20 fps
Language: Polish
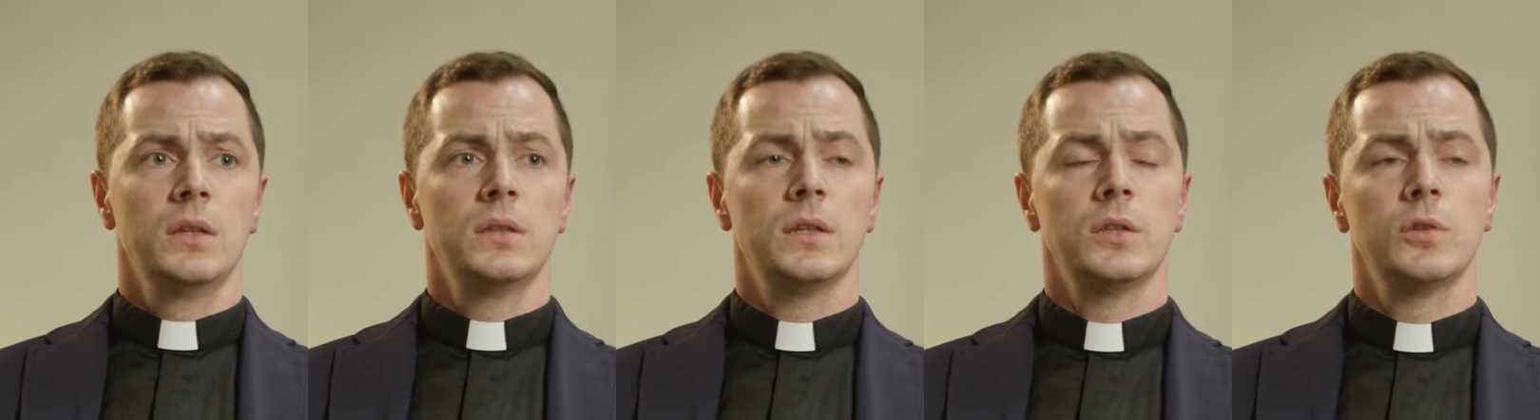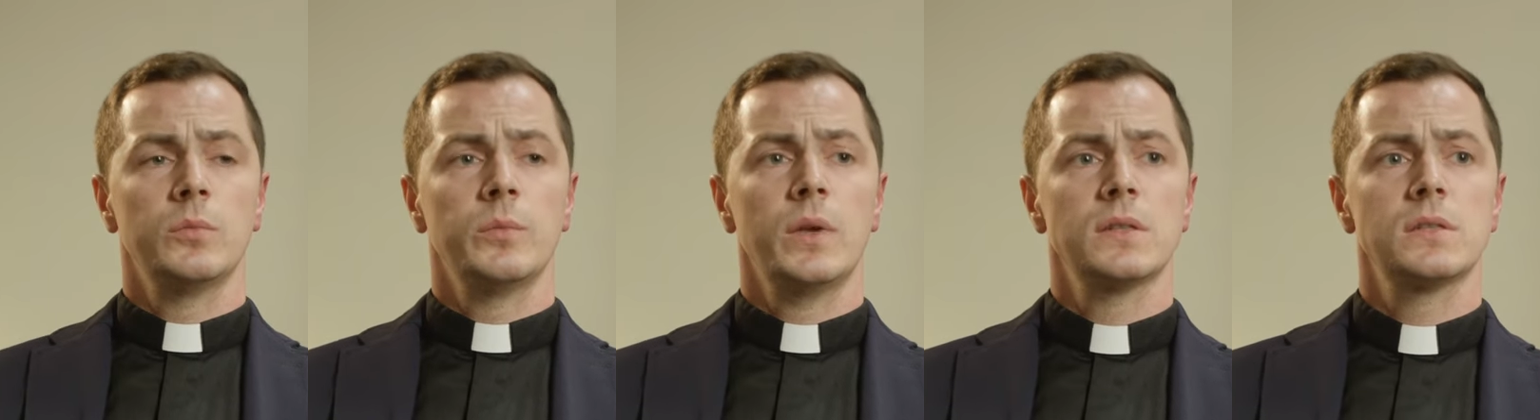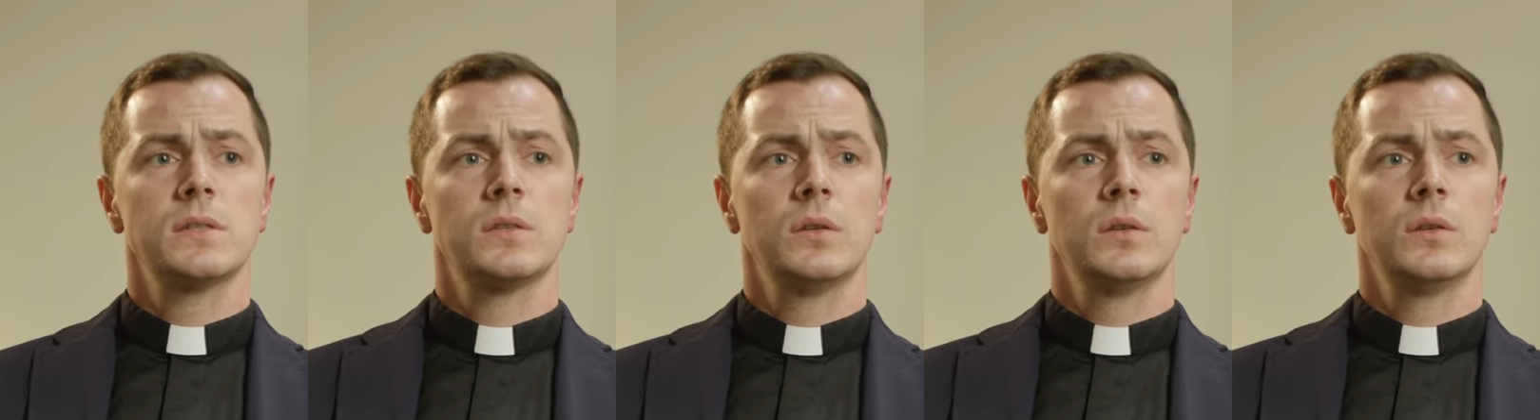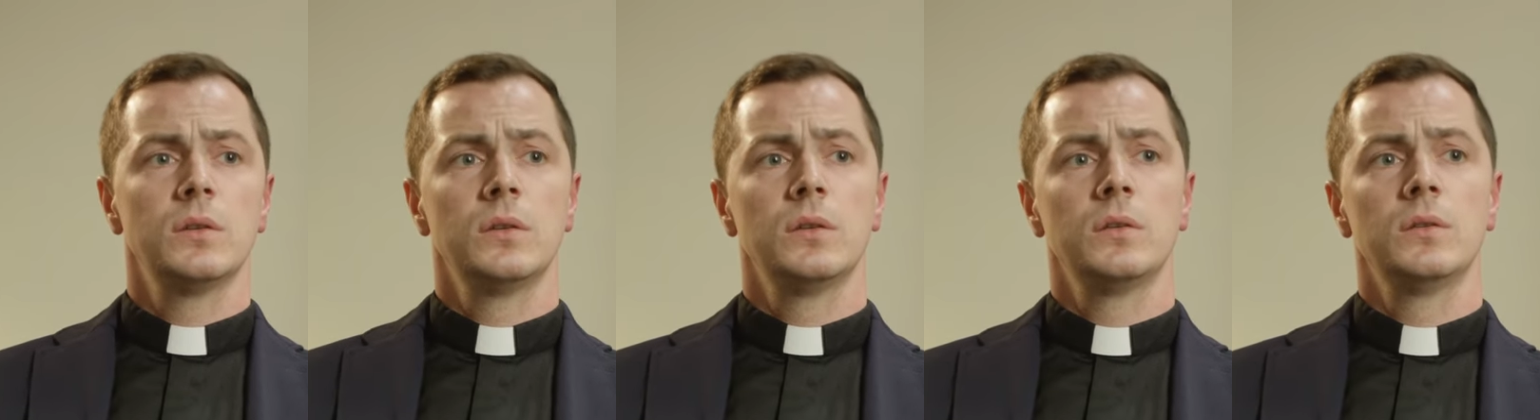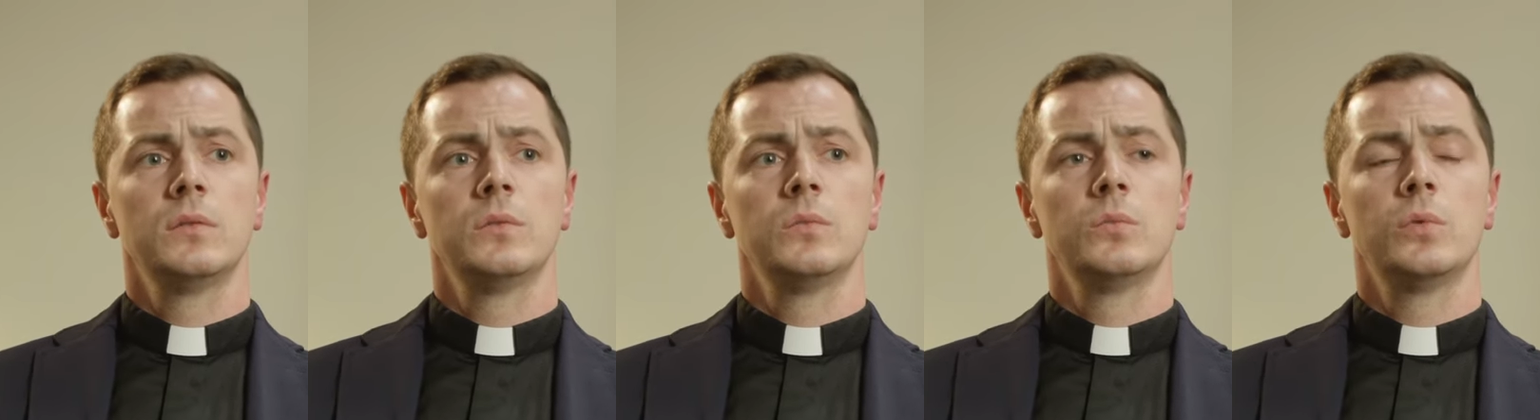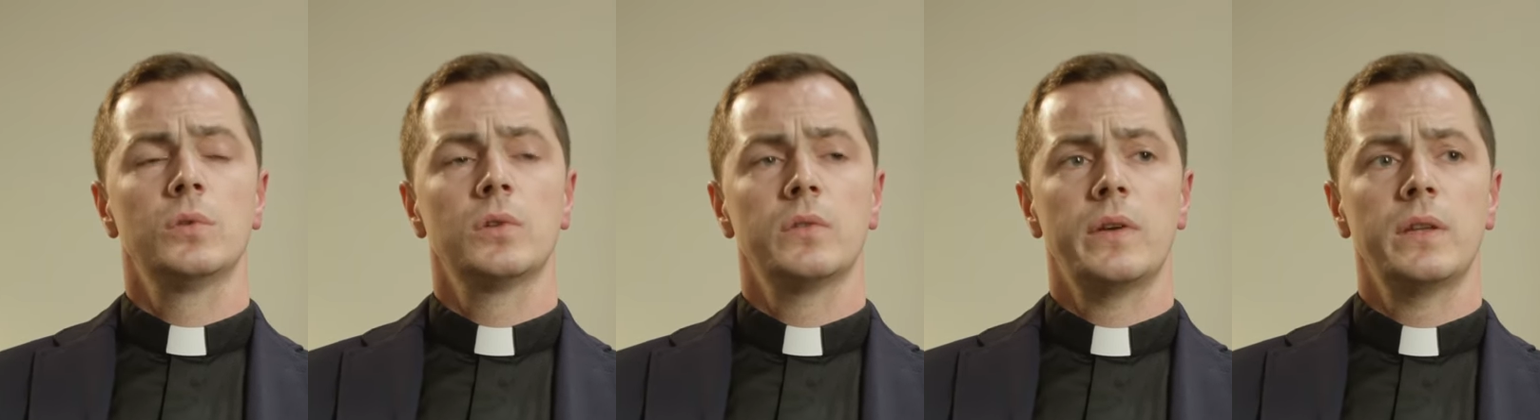Natomiast y,
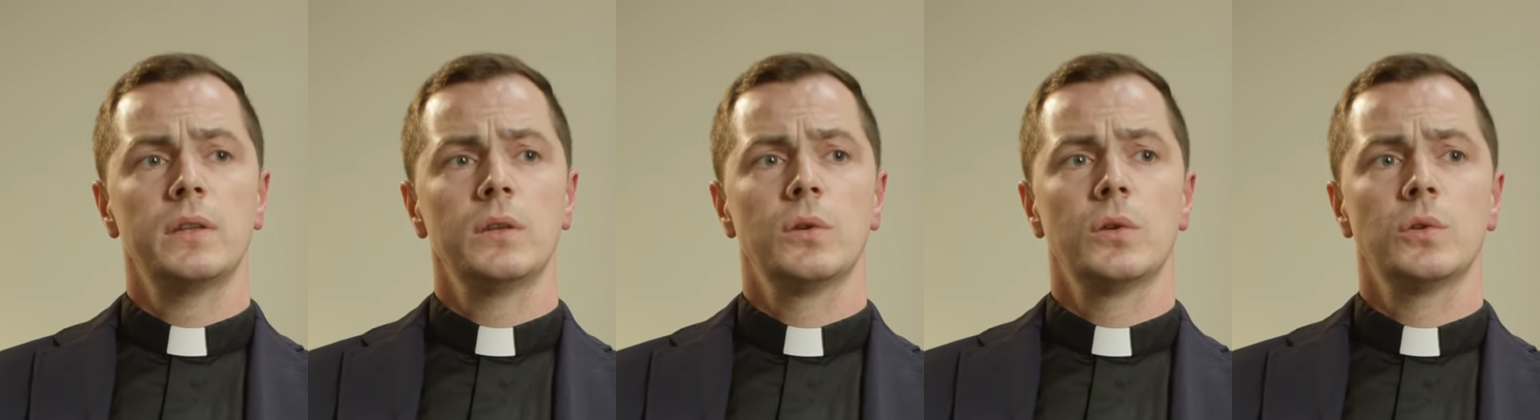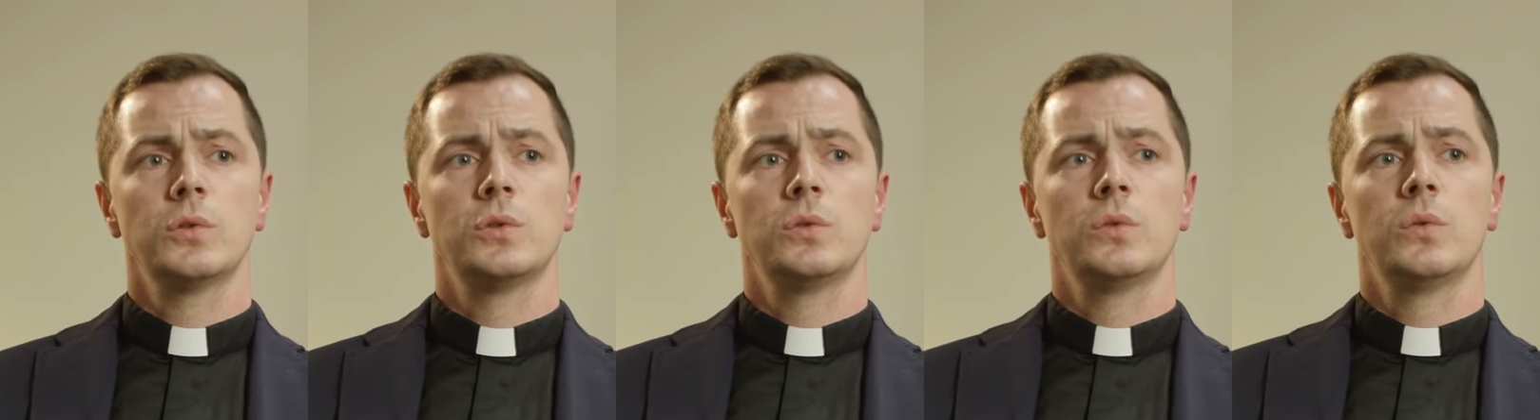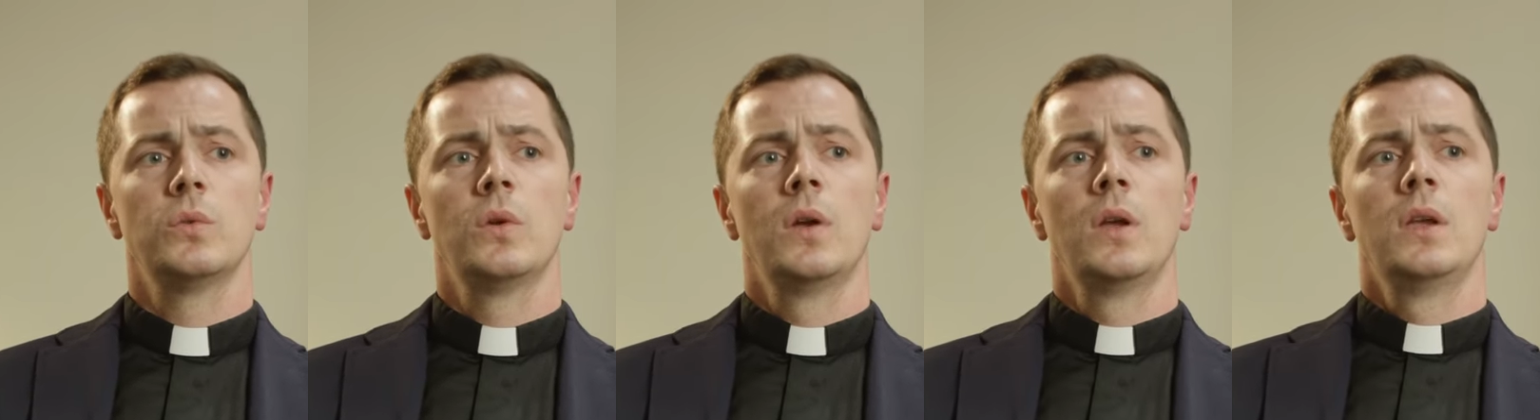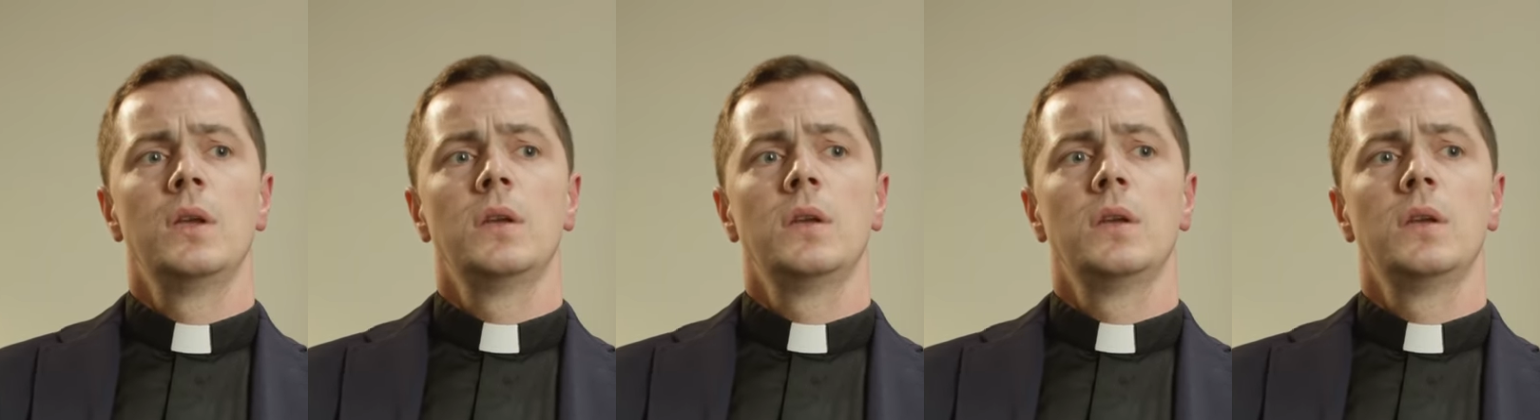murowany kościół